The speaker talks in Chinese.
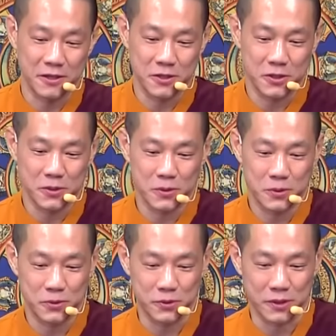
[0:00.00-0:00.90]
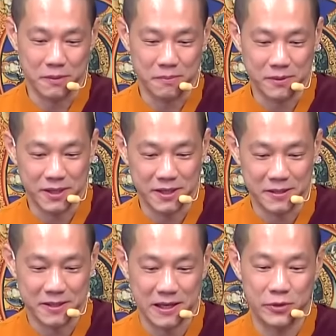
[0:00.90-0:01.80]
修学不利，
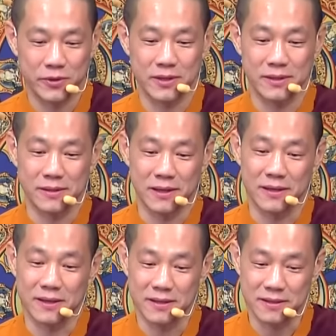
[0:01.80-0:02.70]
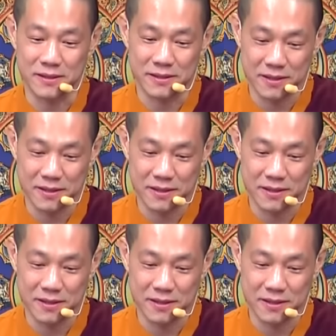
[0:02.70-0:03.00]
善愿常延迟。